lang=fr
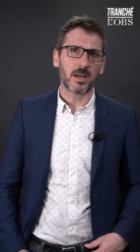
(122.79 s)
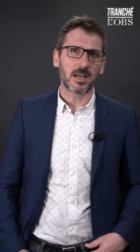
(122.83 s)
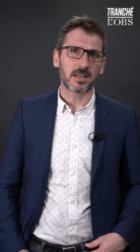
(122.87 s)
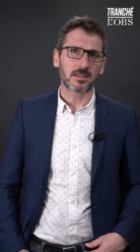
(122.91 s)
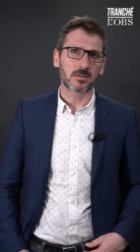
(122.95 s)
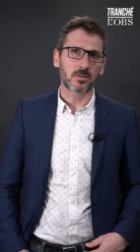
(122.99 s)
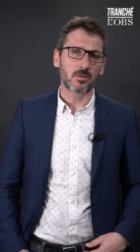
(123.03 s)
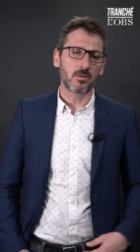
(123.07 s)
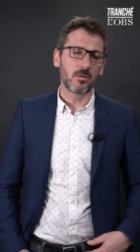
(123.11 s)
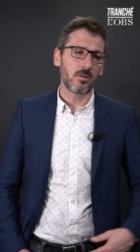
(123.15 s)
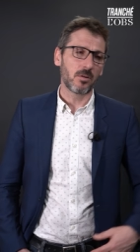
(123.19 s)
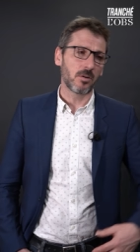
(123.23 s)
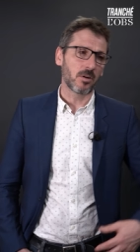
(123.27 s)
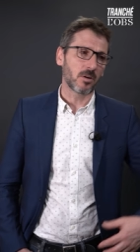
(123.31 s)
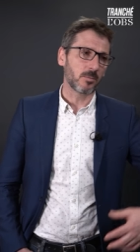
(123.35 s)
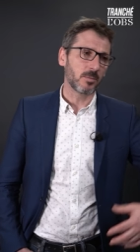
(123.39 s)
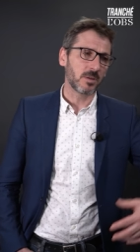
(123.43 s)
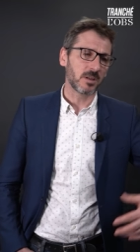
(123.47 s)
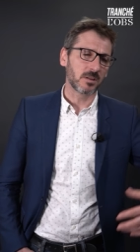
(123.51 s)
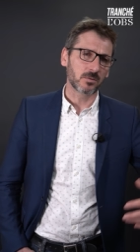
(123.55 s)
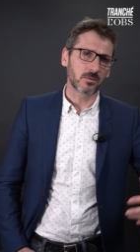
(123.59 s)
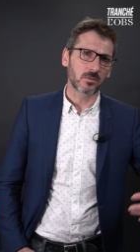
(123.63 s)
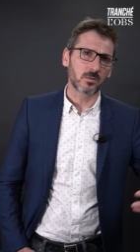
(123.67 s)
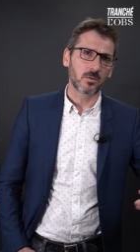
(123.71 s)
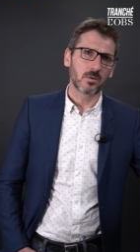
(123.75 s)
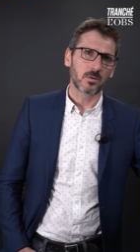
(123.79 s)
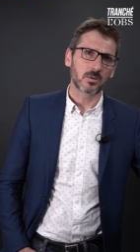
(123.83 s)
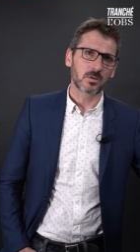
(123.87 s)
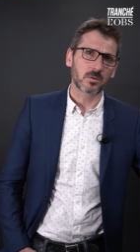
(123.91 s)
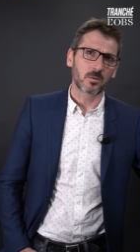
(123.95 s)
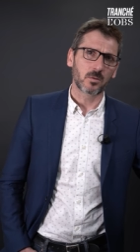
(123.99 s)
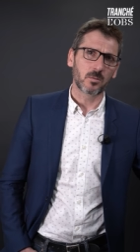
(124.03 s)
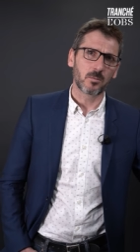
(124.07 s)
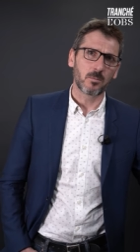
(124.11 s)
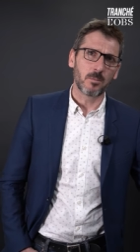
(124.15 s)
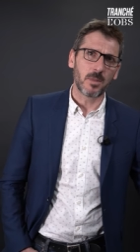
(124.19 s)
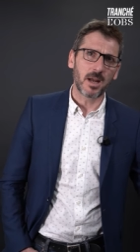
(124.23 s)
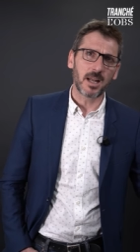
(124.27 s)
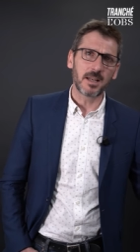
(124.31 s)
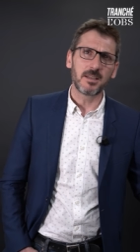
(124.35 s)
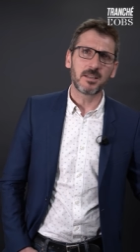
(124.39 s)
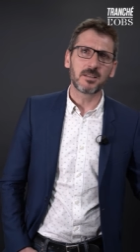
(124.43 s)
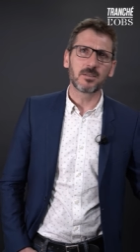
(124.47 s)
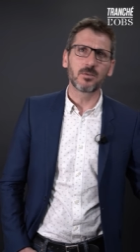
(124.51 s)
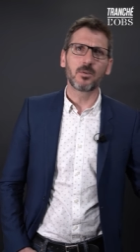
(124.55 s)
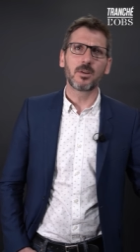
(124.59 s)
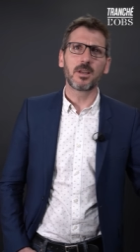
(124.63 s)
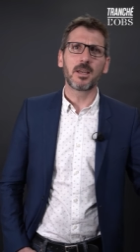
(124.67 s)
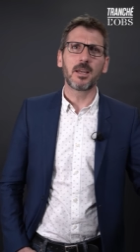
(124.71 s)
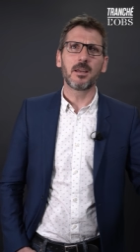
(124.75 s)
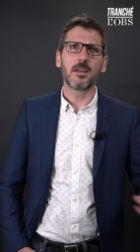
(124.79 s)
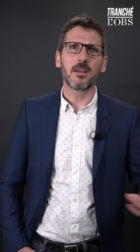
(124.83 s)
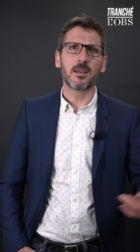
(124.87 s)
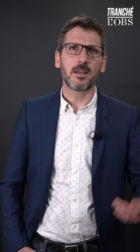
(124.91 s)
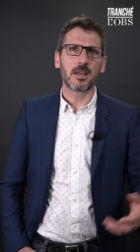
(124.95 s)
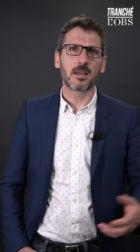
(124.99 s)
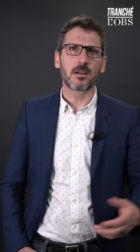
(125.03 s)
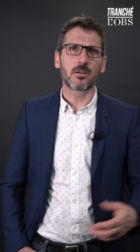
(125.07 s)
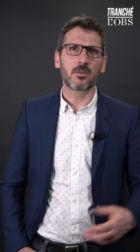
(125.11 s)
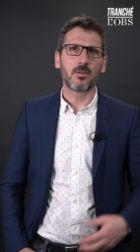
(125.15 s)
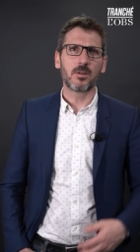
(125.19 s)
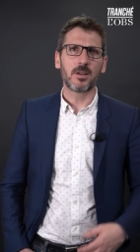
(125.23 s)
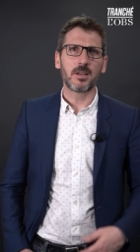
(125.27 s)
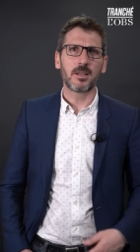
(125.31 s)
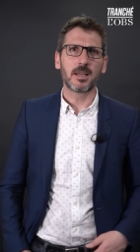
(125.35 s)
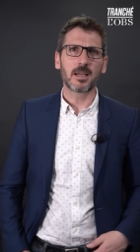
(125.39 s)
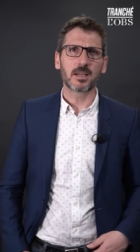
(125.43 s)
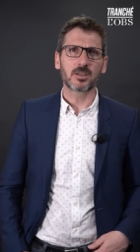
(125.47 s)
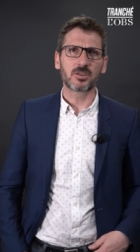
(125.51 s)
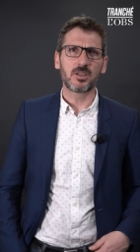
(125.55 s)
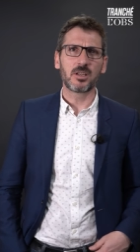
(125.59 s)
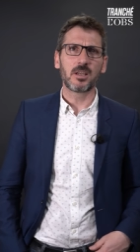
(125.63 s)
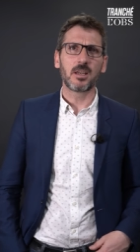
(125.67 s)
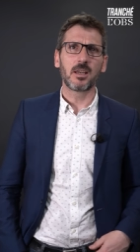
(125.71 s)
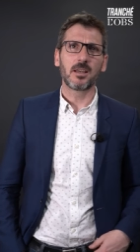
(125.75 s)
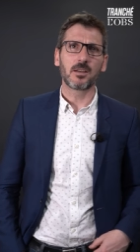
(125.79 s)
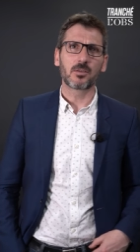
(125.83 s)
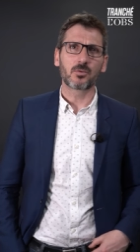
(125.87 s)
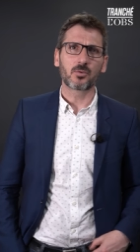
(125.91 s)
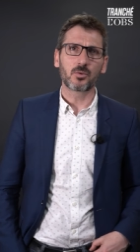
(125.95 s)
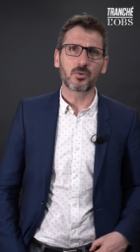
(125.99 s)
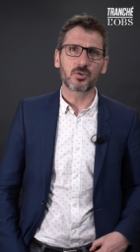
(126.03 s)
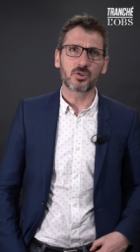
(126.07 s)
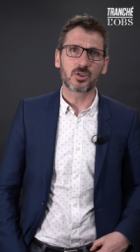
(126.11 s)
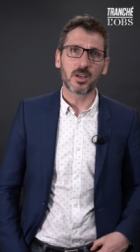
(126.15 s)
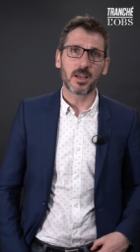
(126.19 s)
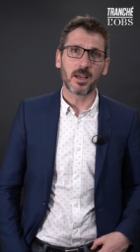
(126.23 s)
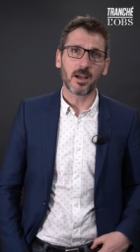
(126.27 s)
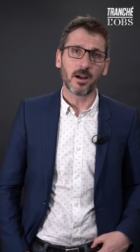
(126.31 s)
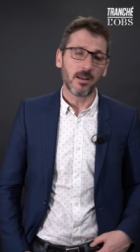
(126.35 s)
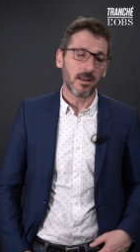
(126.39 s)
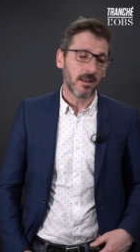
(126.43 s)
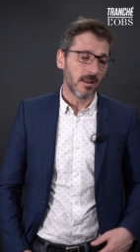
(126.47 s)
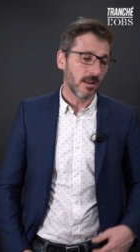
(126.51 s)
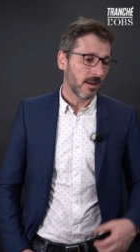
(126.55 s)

parce que leurs maisons sont mal isolées et que l'énergie est trop chère.